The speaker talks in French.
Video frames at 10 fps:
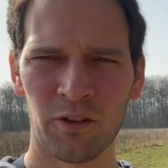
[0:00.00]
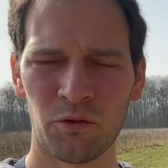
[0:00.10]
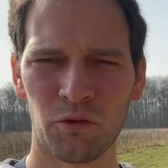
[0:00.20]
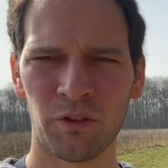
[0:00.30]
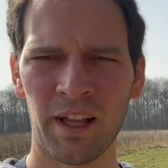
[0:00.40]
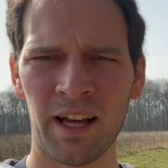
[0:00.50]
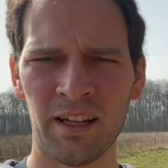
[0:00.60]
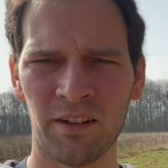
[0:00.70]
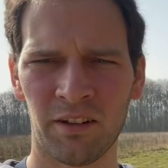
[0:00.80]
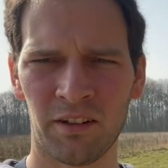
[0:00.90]
Donc on
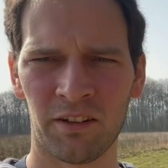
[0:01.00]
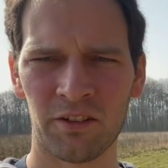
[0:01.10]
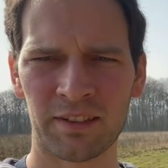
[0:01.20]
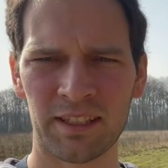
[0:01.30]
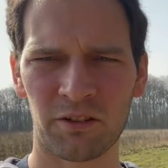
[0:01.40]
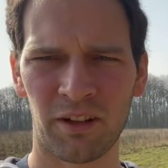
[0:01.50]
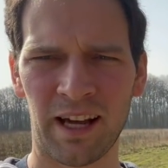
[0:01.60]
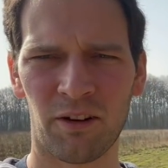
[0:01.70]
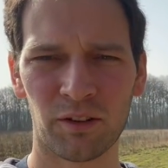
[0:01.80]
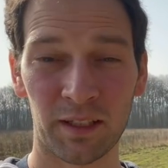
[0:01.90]
a ne serait-ce que de
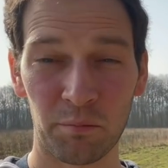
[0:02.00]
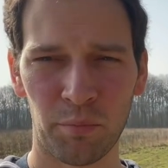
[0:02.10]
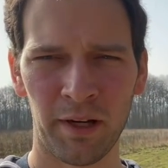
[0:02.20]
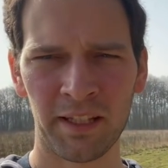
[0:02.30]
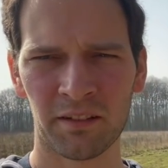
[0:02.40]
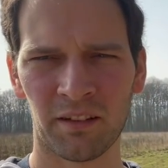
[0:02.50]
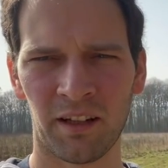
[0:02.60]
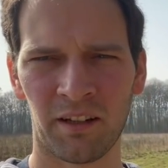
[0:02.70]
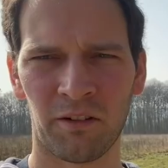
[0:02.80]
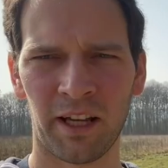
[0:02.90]
la rentrée de pollen
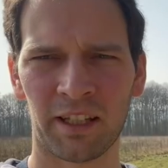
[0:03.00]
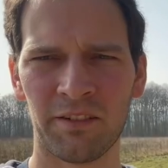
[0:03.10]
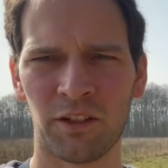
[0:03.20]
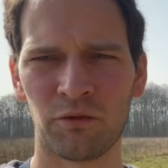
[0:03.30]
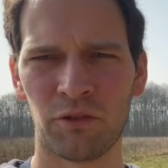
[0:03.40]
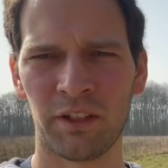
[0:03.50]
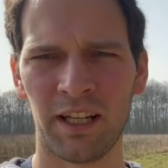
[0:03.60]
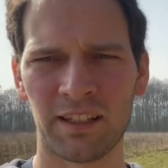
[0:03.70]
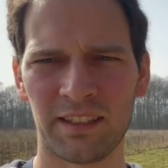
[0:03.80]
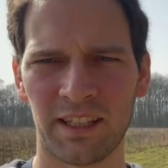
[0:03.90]
voilà, qui va nous
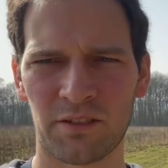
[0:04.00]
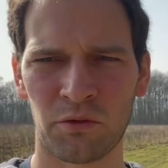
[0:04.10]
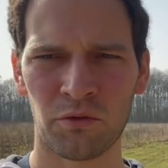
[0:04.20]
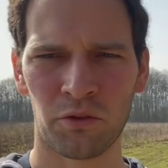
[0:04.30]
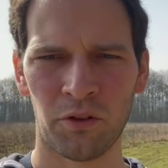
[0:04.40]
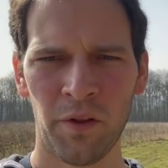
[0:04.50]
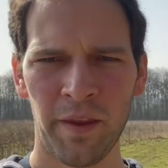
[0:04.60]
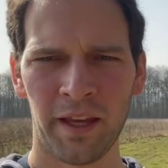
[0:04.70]
donner l'indication de